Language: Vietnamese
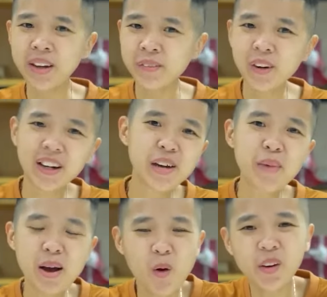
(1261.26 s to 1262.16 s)
mình vừa đi
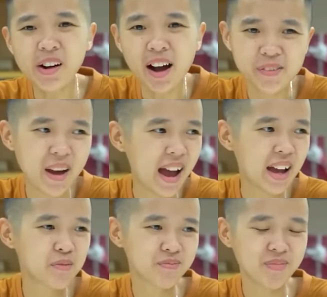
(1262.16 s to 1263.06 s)
mời mọi người
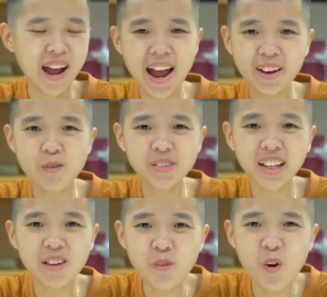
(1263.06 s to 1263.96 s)
và ai cũng
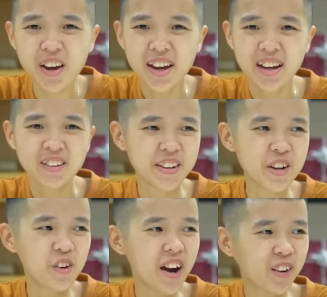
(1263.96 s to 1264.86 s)
rất là vui và
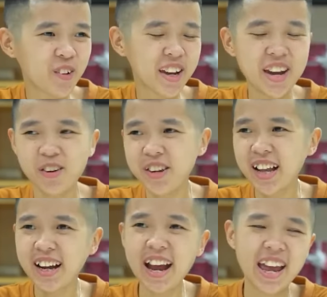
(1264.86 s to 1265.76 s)
nhiều người còn kiểu như
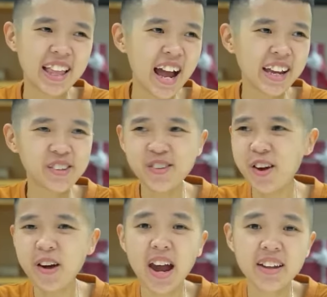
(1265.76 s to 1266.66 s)
là kể lại cho
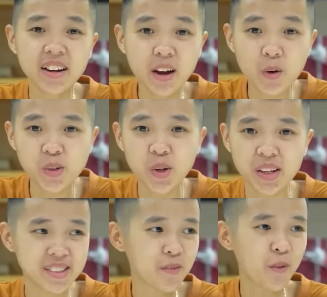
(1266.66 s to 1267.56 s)
nhau nghe những câu
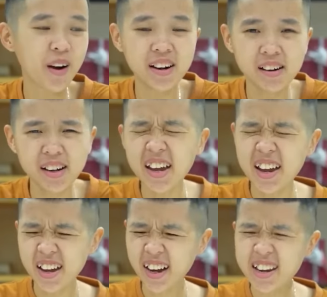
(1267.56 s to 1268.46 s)
chuyện trong quá khứ ấy
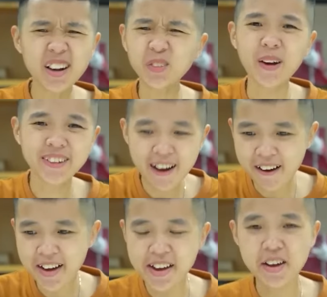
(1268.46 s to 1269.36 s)
ký ức tuổi thơ
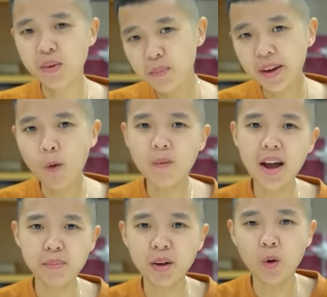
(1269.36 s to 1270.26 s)
ấy và mình cũng
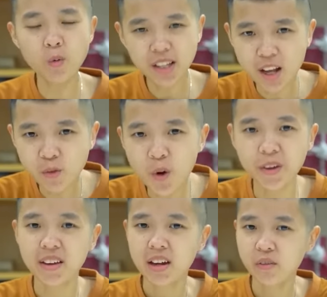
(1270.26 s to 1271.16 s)
vậy mình cũng rất là
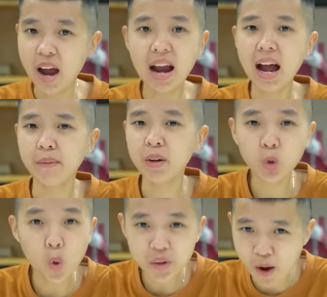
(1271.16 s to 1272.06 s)
vui và cảm
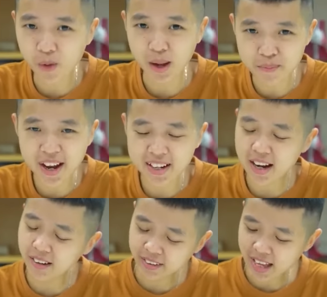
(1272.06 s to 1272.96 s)
ơn thu nhiều lắm nha
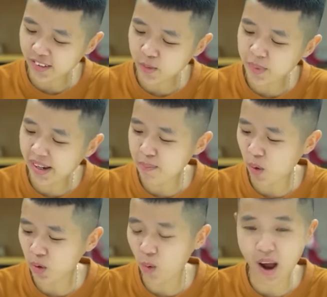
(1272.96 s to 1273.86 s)
đã gửi tặng cho mình cái
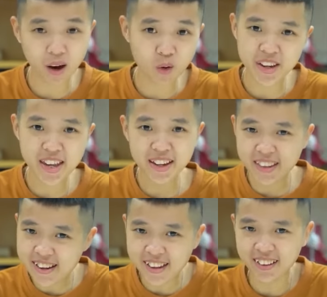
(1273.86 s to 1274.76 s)
món quà có ý nghĩa
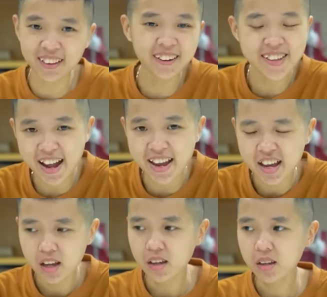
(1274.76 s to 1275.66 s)
tinh thần lớn này
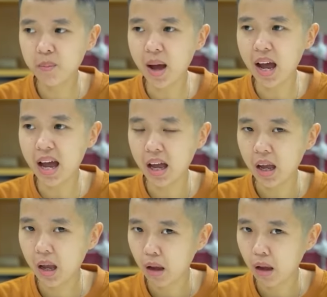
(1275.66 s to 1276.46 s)
nhưng mà